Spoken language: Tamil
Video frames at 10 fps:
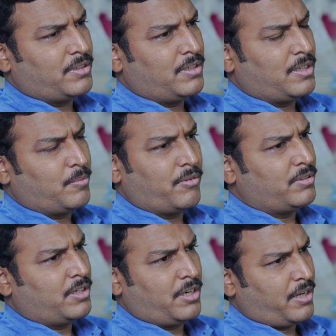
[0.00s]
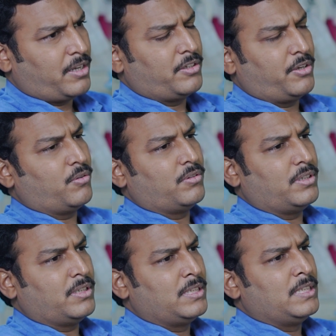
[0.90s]
வந்து நமக்கு வந்து கிளியராக தெரியும்
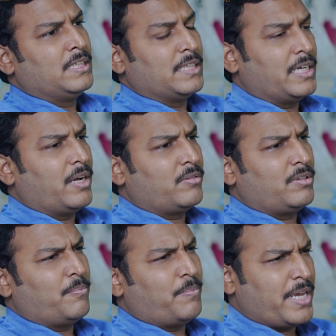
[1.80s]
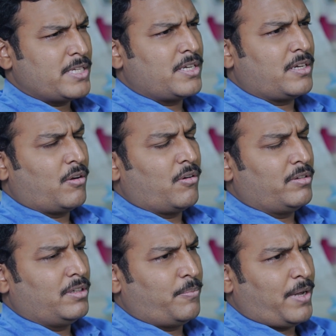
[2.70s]
அது ரெண்டாவது வந்து பேசிக் அவங்க
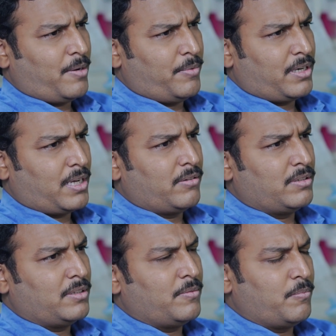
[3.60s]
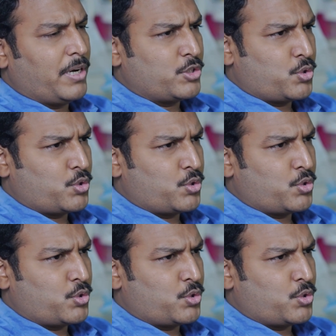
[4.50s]
வந்து பேராமீட்டர் அதாவது ப்ளட்